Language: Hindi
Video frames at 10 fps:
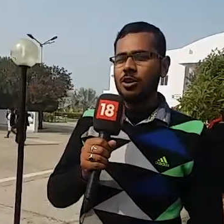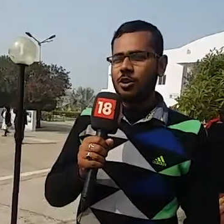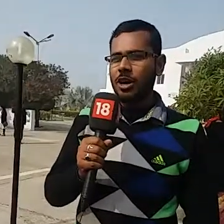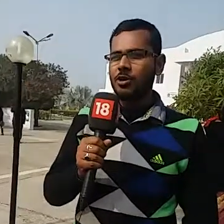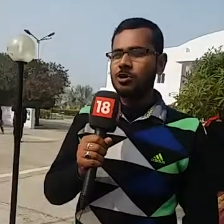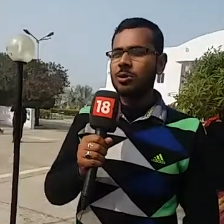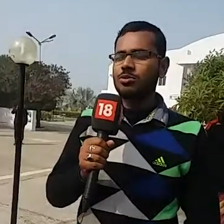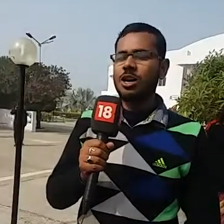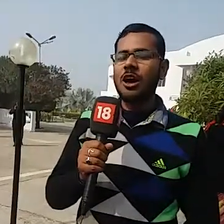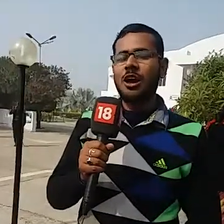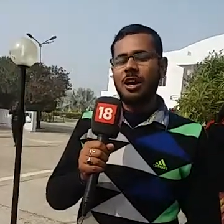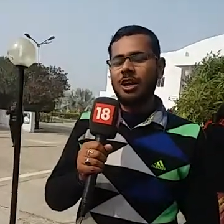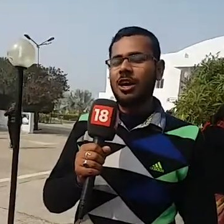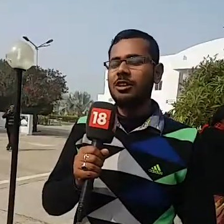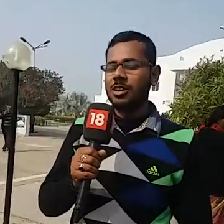क्योंकि उसमें सुधार आने
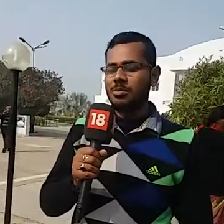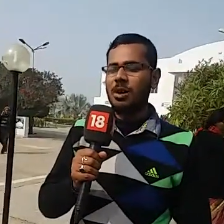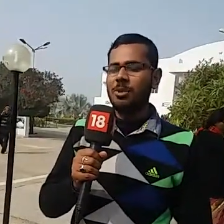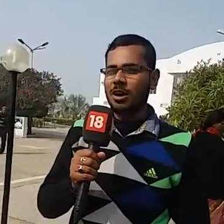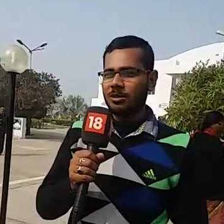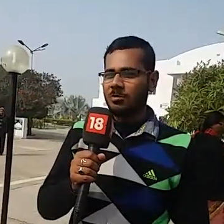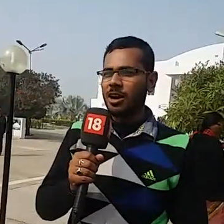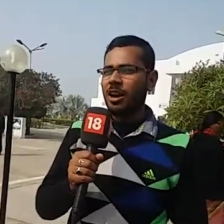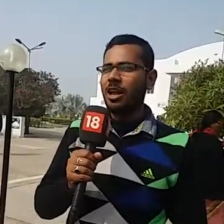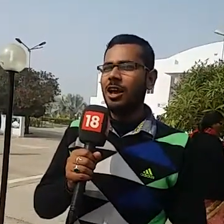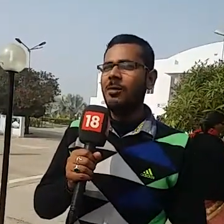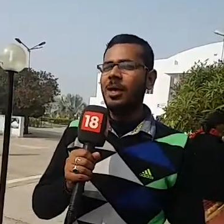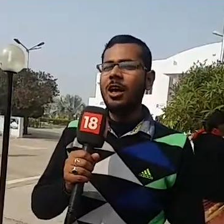की संभावना बढ़ रही है